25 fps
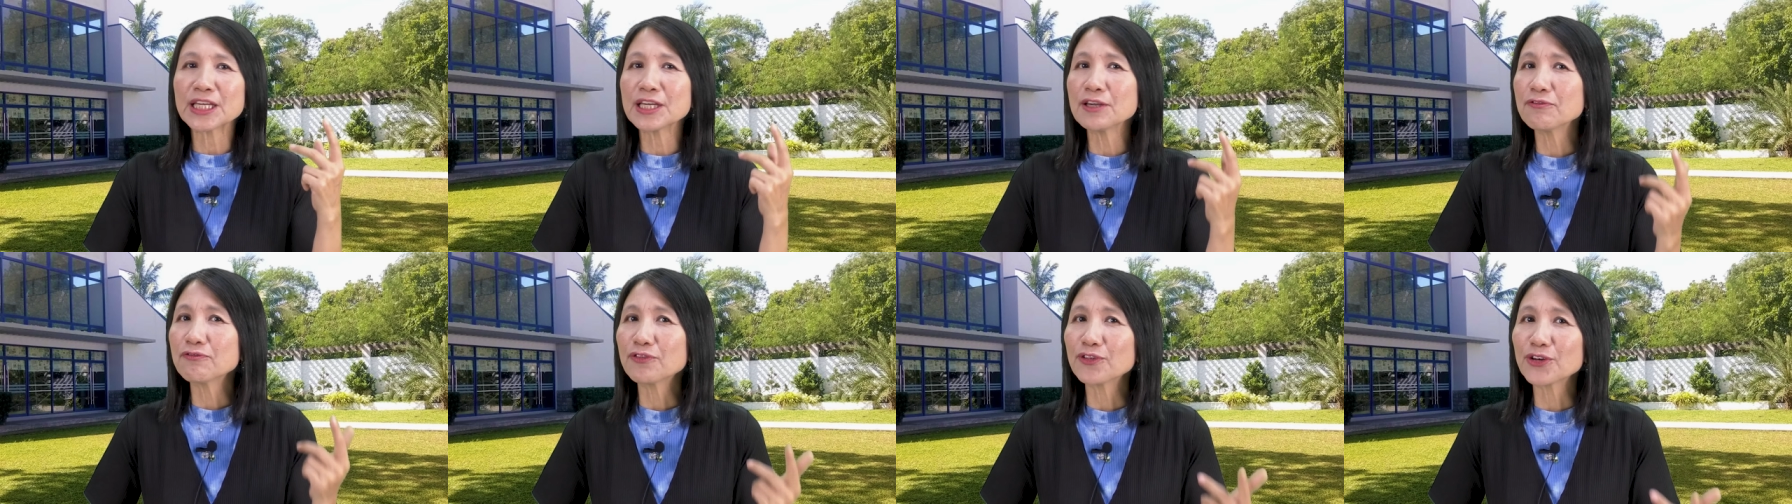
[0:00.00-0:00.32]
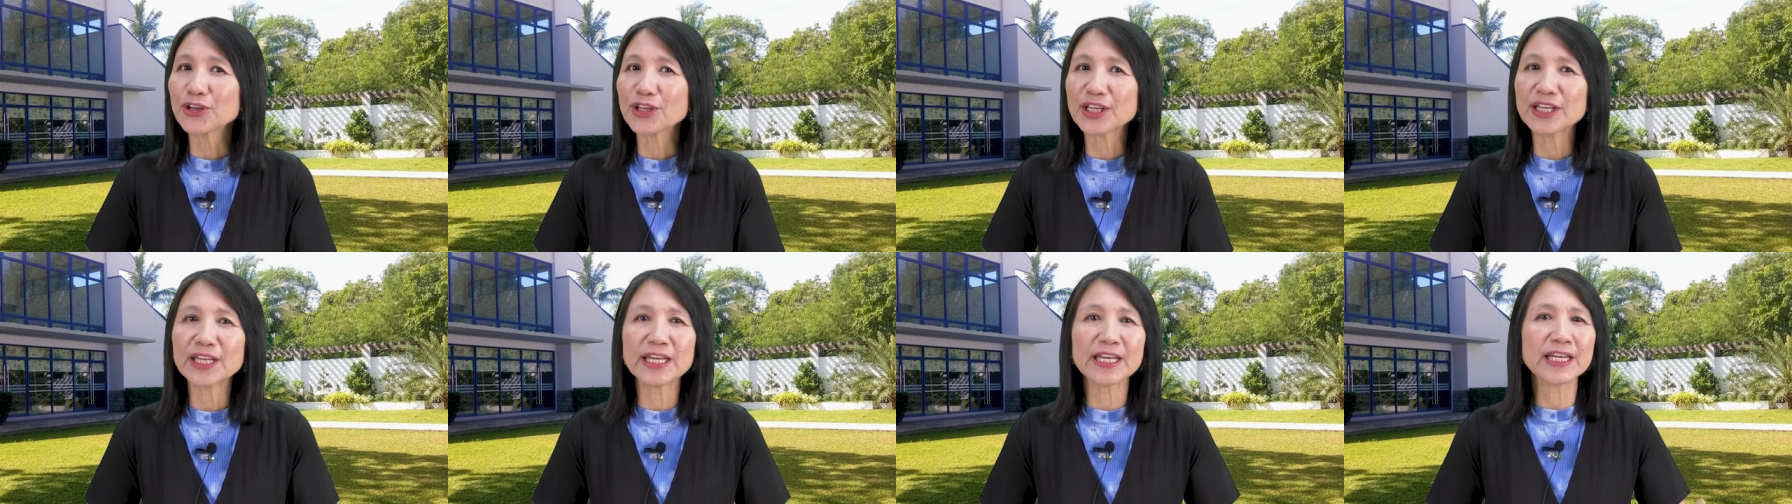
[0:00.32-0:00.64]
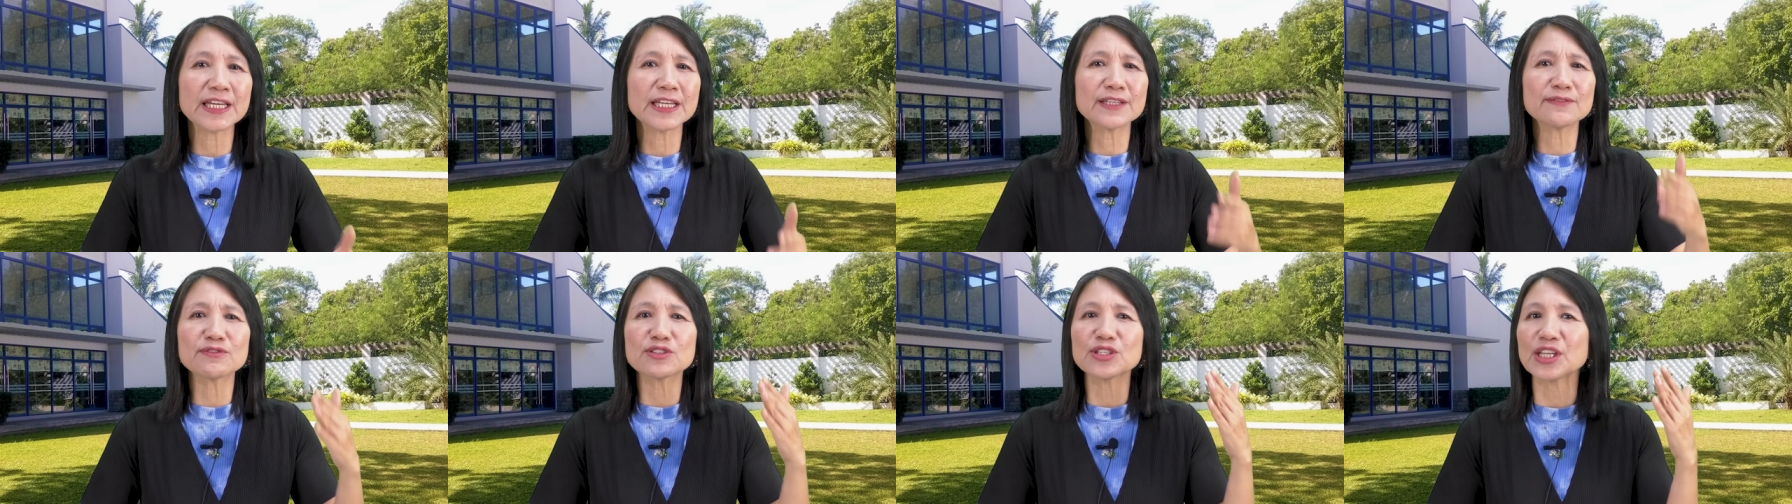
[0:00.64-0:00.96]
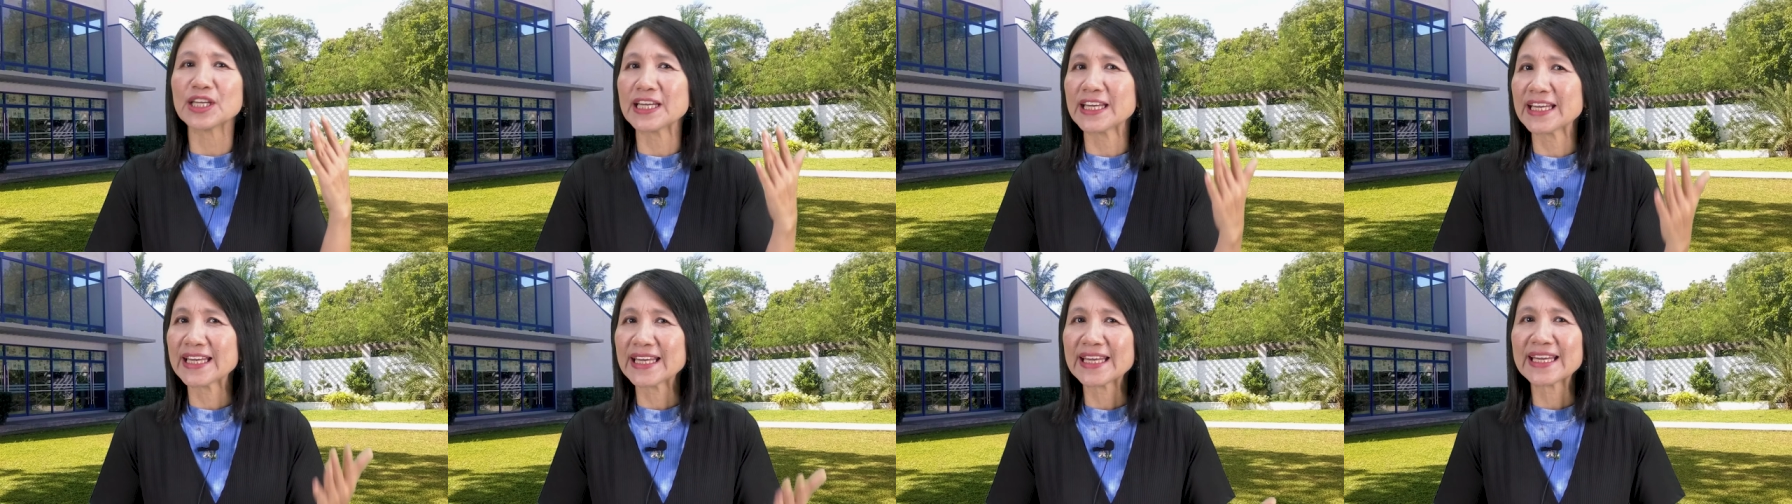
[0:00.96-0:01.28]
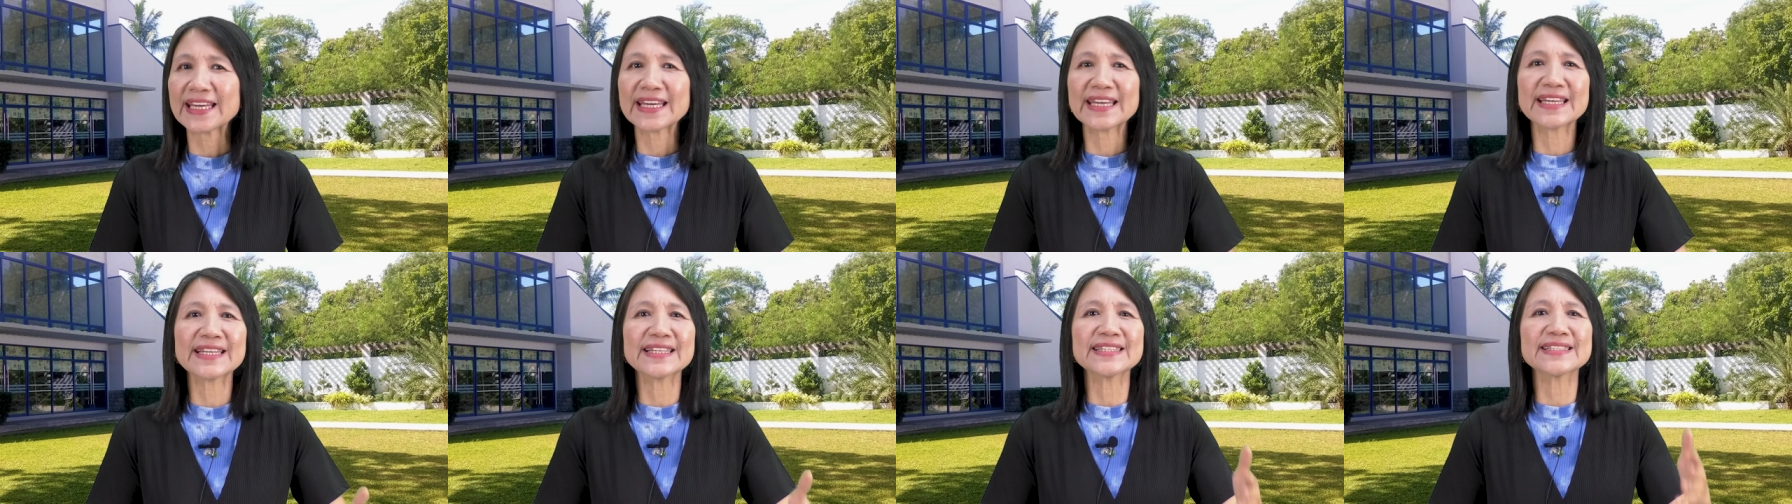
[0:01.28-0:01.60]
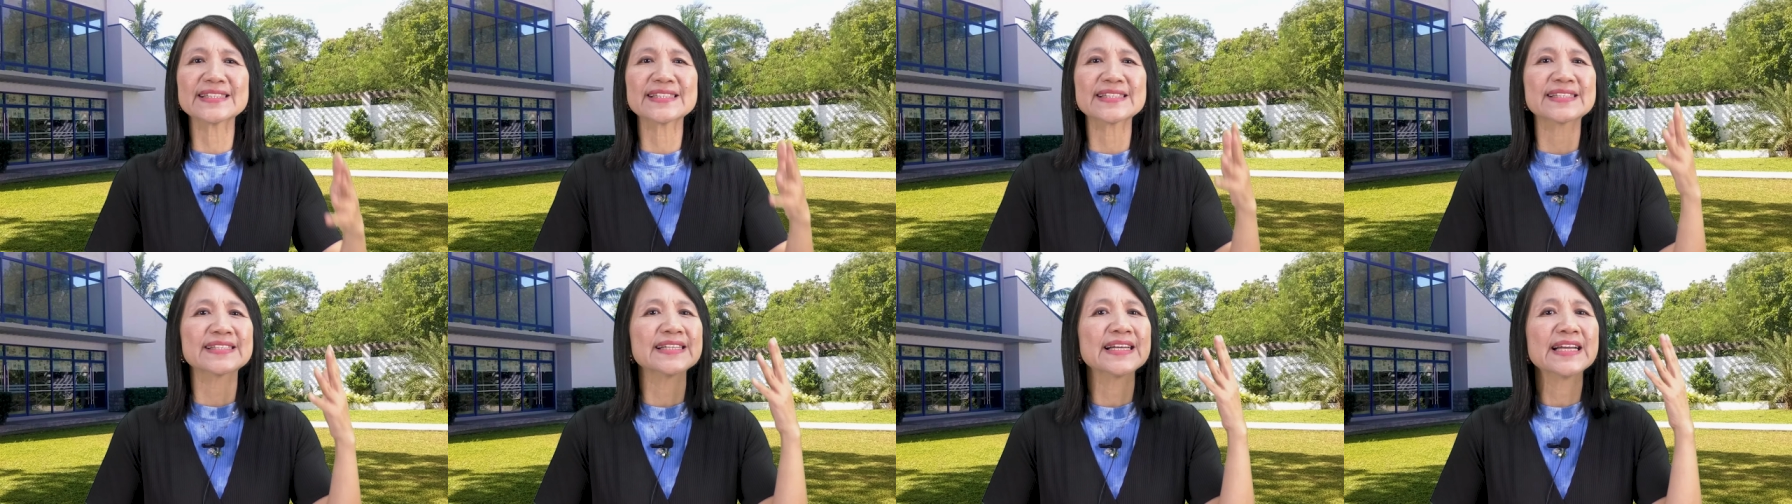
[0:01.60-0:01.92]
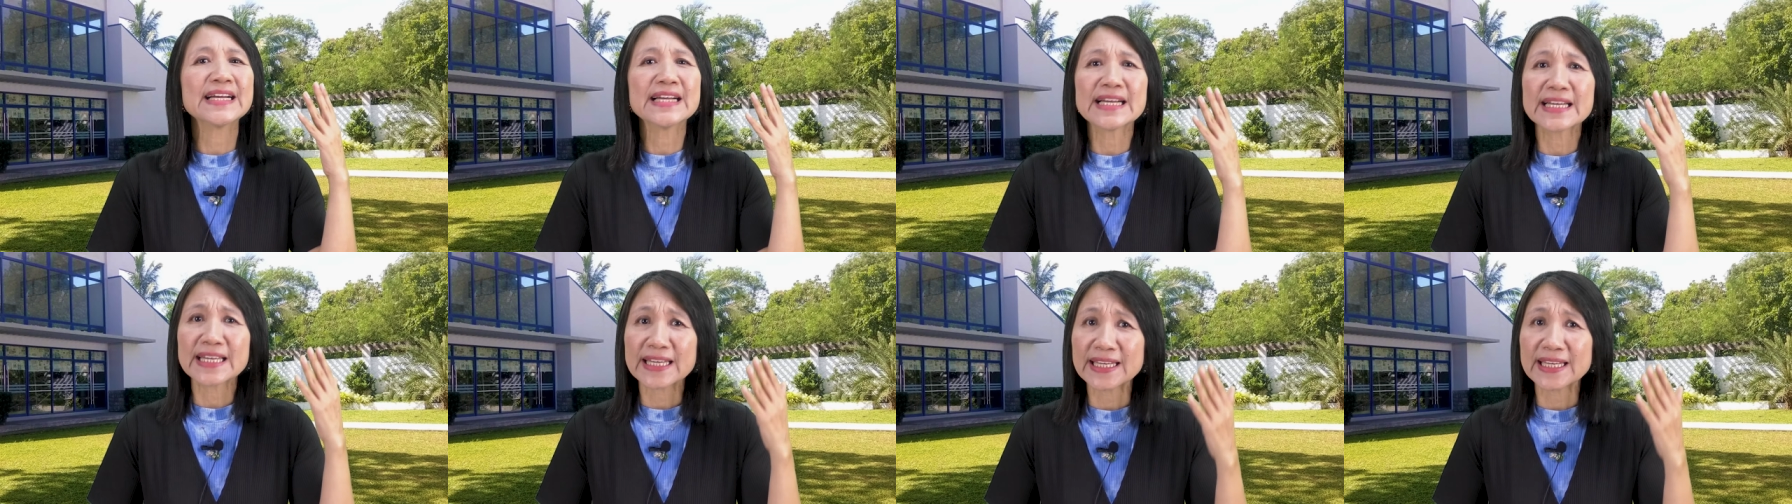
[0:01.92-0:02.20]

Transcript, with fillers: He forgives, He heals,